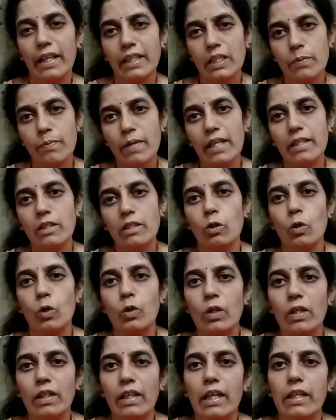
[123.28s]
లక్ష్మి
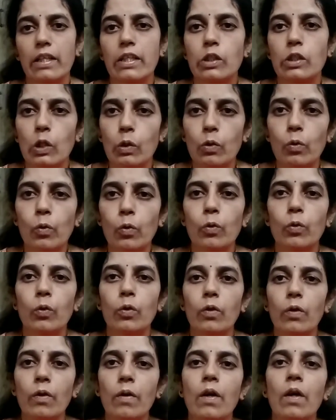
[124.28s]
అష్టోత్తరం కానీ
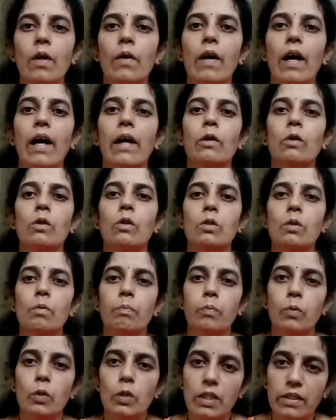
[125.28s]
చదువుకుంటూ ఆ రోజు
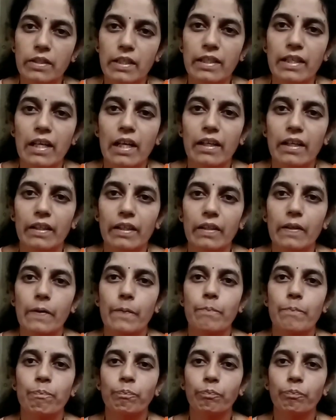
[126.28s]
పూజ చేయాలంట